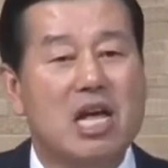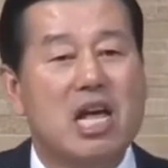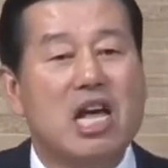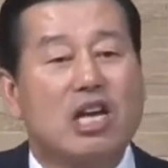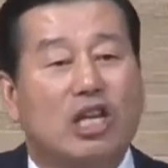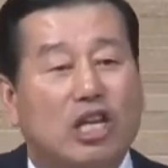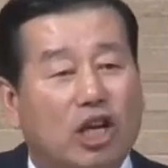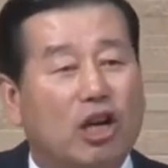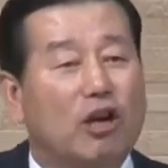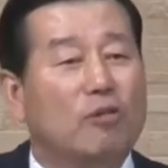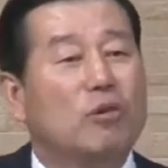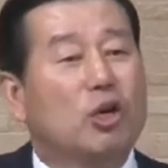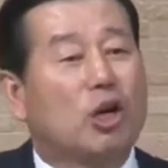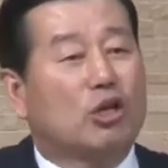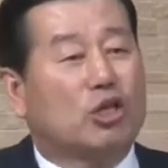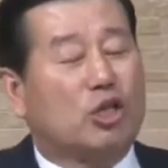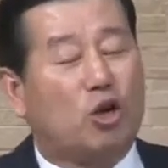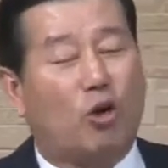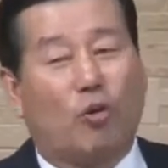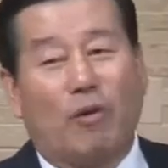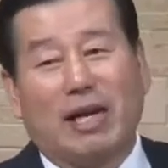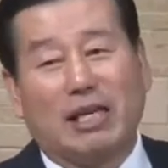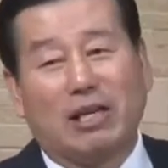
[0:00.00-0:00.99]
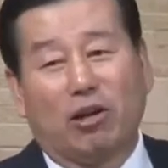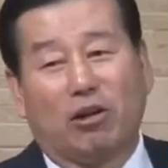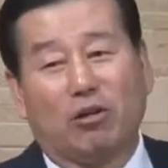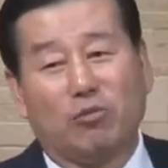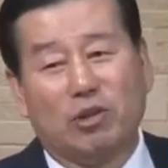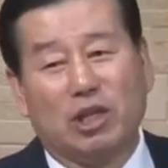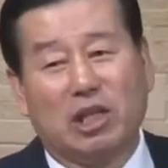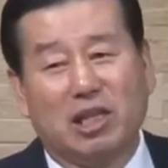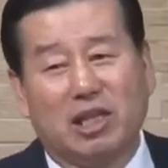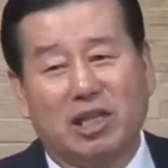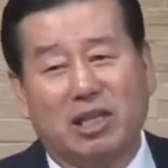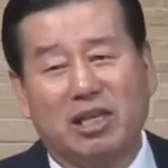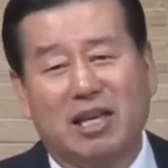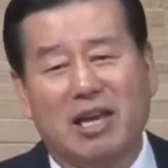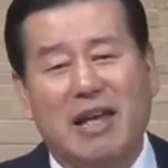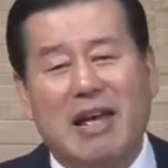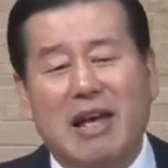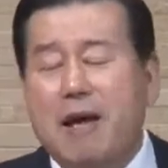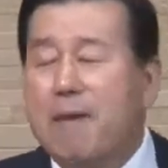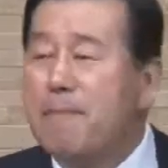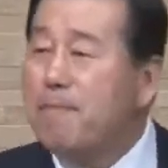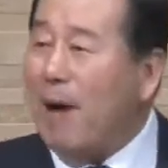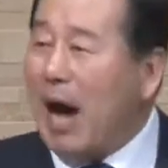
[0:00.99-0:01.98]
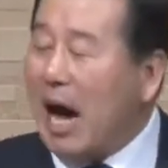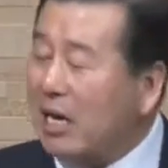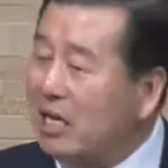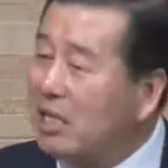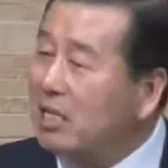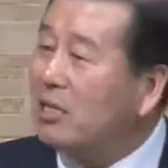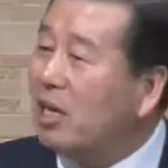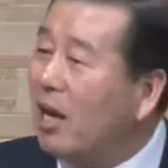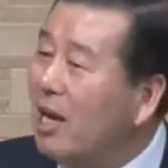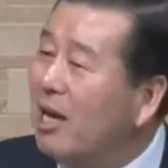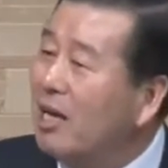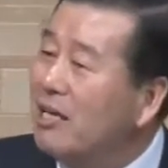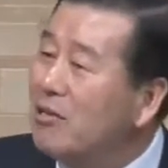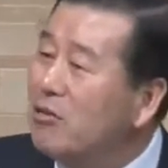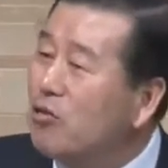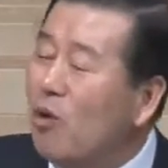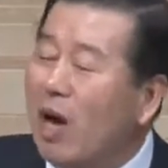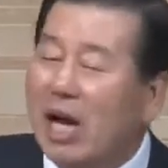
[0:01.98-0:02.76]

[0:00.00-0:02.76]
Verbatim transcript: 그러므로 저와 여러분들은 바리새인과